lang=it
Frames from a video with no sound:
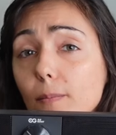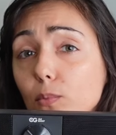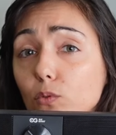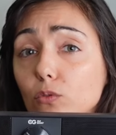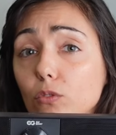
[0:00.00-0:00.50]

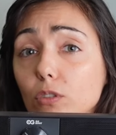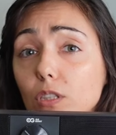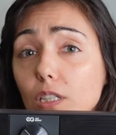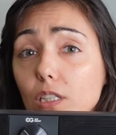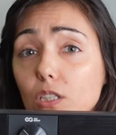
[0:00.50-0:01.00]
appunto
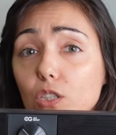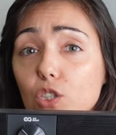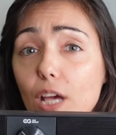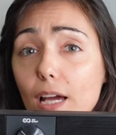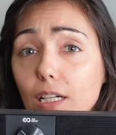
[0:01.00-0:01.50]
di
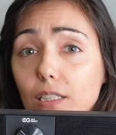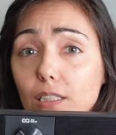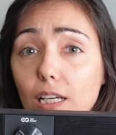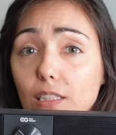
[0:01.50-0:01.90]
jack da